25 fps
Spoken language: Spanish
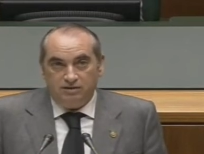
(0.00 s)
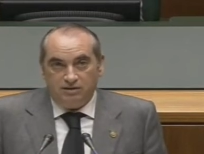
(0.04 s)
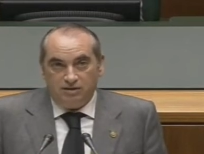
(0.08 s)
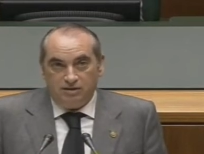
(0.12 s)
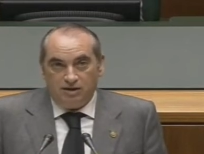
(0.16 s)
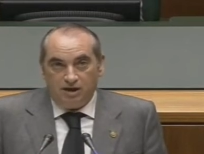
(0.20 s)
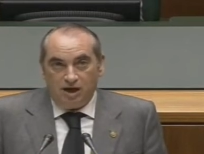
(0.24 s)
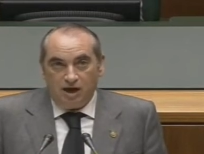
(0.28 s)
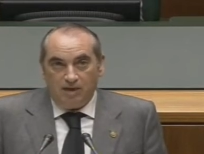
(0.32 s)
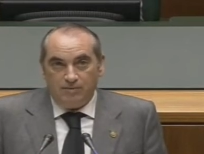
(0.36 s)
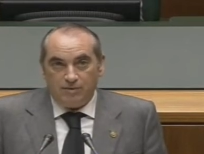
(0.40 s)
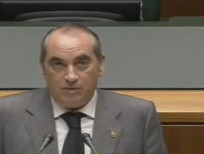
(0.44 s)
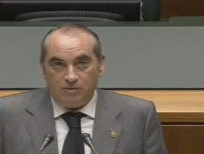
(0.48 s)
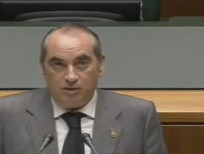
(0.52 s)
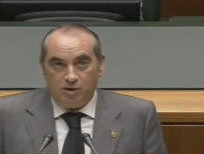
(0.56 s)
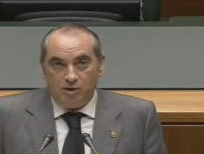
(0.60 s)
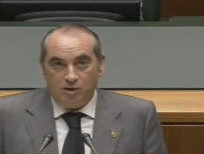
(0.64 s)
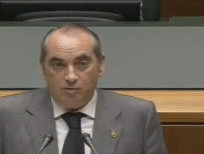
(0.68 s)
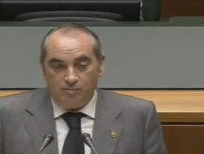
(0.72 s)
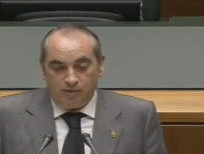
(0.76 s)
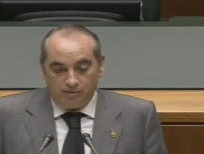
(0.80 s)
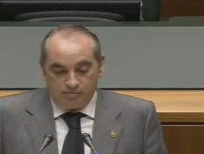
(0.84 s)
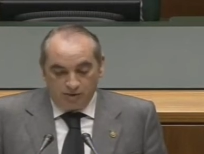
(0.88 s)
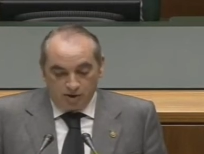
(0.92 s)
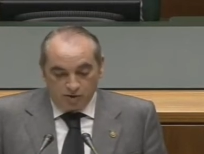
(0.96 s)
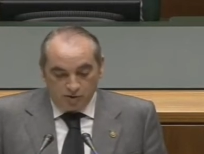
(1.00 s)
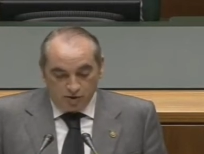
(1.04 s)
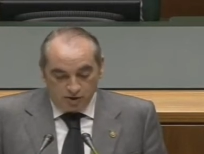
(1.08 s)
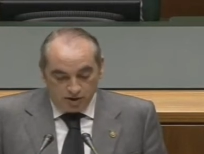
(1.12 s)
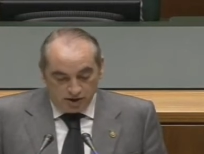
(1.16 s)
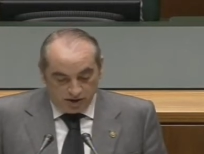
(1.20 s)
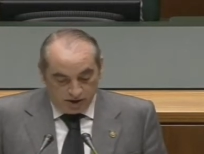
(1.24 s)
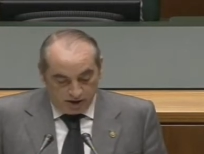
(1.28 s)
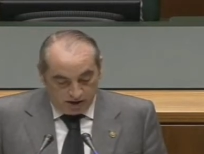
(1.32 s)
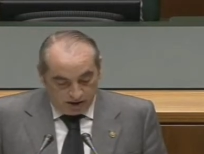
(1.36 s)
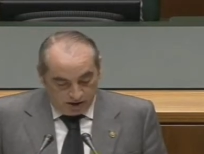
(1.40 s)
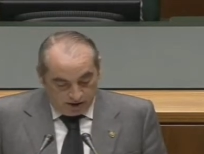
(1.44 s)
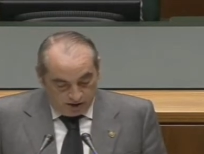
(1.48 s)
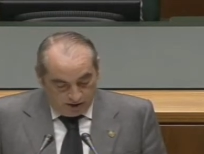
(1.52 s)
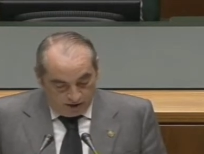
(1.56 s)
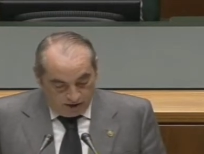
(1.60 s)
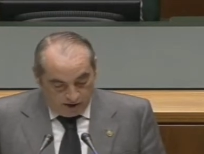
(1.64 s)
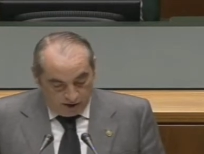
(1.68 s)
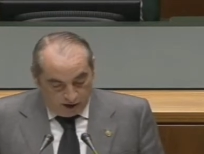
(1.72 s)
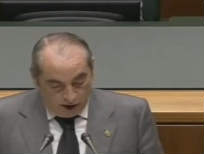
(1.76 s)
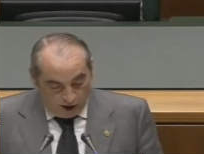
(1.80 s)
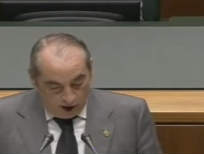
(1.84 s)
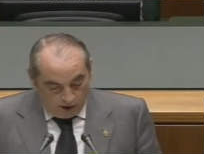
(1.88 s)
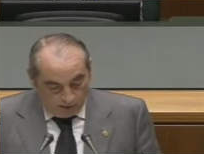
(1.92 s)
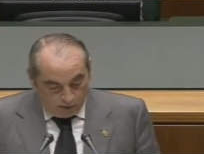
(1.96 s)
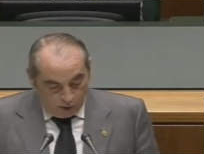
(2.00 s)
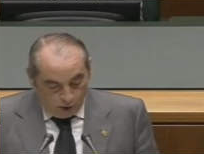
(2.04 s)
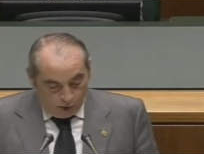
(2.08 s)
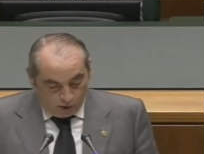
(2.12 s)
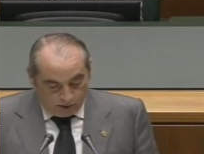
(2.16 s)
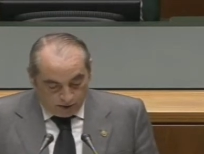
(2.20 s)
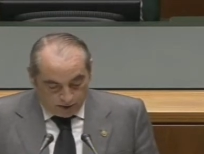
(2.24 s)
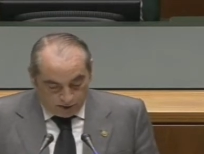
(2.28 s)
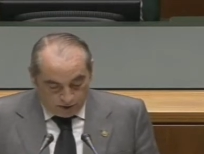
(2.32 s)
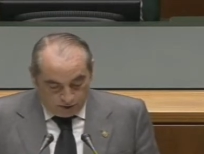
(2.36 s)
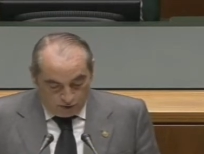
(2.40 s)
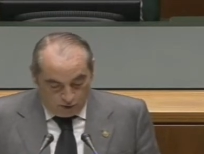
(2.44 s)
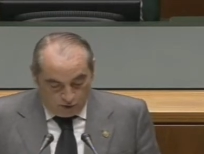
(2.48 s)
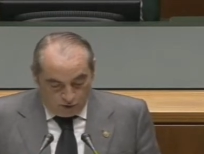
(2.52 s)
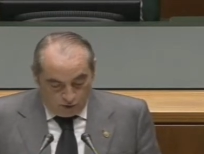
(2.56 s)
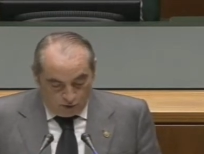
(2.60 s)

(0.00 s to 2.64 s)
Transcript: ha aprobado por mayoría y que como Gobierno